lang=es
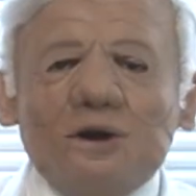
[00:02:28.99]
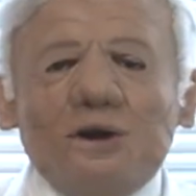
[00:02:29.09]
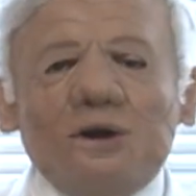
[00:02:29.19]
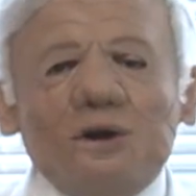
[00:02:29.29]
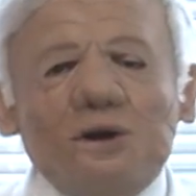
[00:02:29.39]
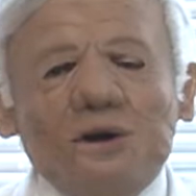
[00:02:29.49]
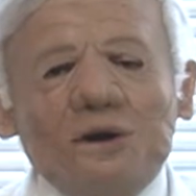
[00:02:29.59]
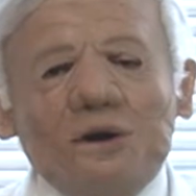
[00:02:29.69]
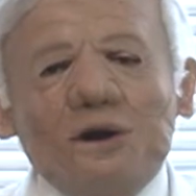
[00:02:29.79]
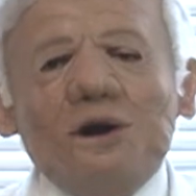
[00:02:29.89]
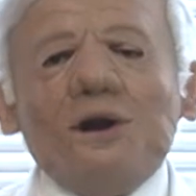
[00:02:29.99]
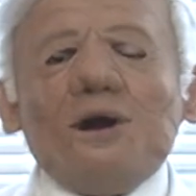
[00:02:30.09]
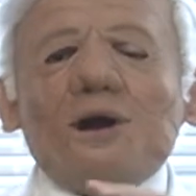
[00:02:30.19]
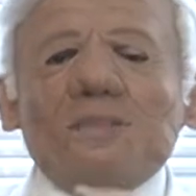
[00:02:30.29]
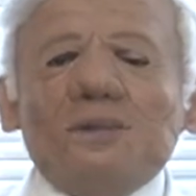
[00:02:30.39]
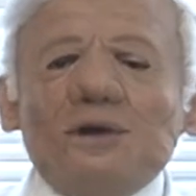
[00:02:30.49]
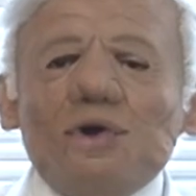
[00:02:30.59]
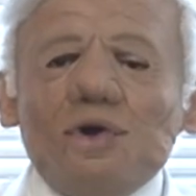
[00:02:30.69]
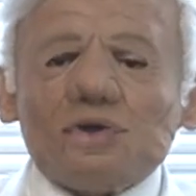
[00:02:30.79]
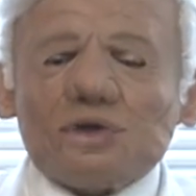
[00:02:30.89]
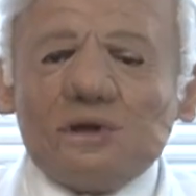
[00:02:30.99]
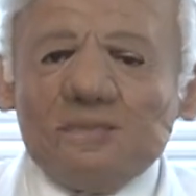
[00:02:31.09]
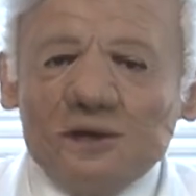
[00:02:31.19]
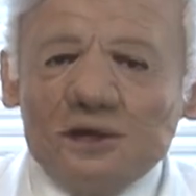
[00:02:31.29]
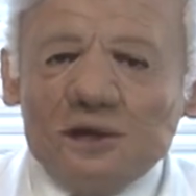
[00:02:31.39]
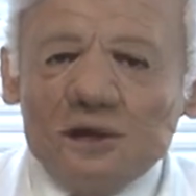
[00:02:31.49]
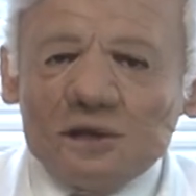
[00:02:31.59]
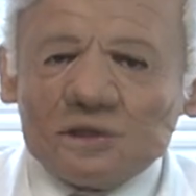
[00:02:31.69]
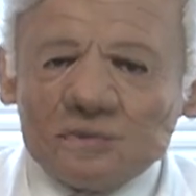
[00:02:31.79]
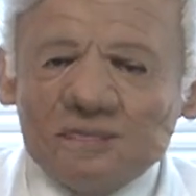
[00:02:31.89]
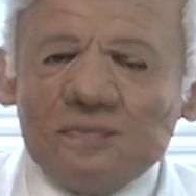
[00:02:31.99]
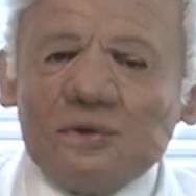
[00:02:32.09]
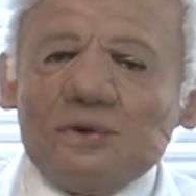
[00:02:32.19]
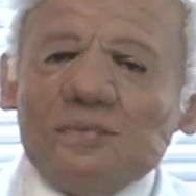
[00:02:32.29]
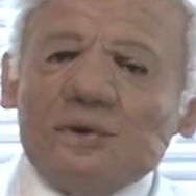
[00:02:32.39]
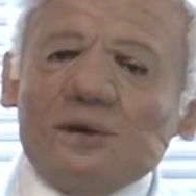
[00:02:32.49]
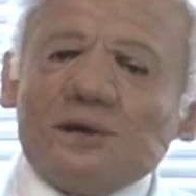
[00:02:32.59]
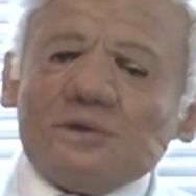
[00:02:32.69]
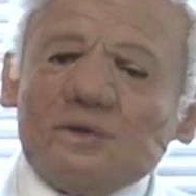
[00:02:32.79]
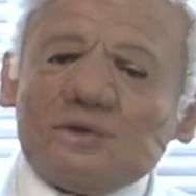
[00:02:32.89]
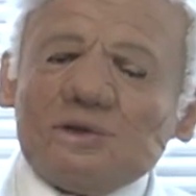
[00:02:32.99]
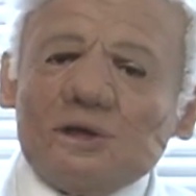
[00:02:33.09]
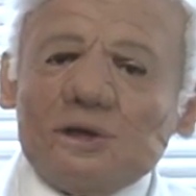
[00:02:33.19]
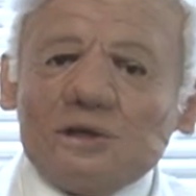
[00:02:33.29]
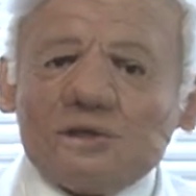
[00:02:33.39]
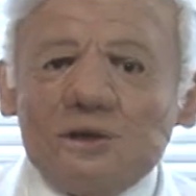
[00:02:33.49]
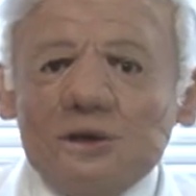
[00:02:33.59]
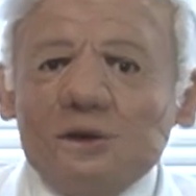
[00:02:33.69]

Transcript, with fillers: Oh, Amigos y amigas, muy buenas noches.